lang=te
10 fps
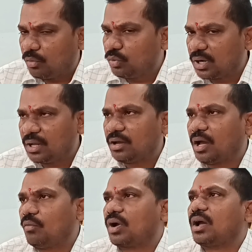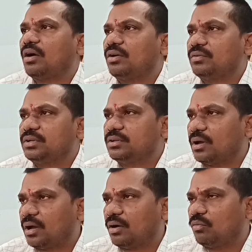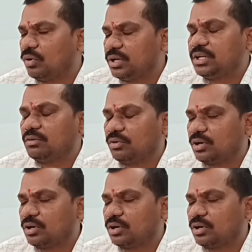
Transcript: ఉన్న ఒక ఇంటి